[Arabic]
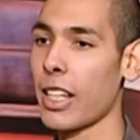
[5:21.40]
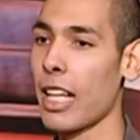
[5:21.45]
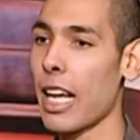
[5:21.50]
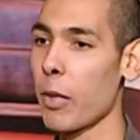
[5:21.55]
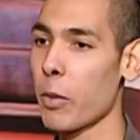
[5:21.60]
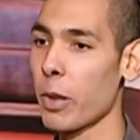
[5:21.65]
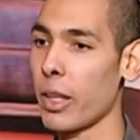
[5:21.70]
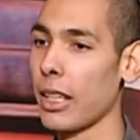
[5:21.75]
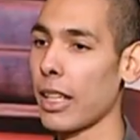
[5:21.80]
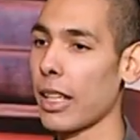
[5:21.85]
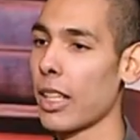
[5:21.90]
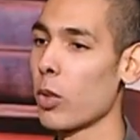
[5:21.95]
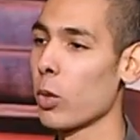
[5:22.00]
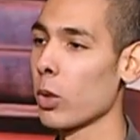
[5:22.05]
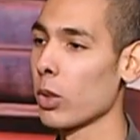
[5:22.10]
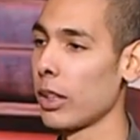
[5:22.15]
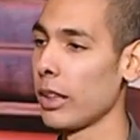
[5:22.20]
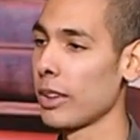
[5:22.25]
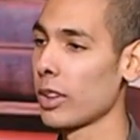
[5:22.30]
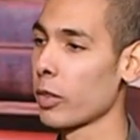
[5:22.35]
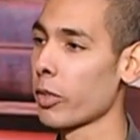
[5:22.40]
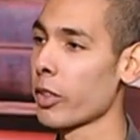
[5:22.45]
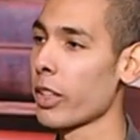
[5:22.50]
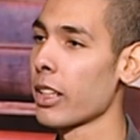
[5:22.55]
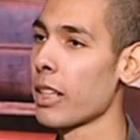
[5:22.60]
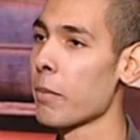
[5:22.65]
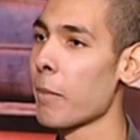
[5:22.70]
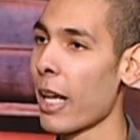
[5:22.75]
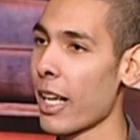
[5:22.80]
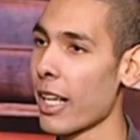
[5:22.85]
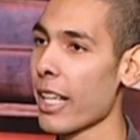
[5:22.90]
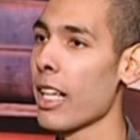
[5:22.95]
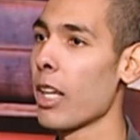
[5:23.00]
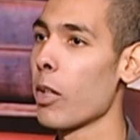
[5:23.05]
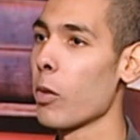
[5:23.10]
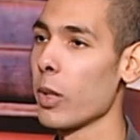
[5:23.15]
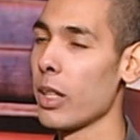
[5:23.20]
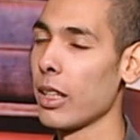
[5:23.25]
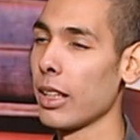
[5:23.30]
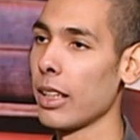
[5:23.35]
او الغو... السفن البحريه او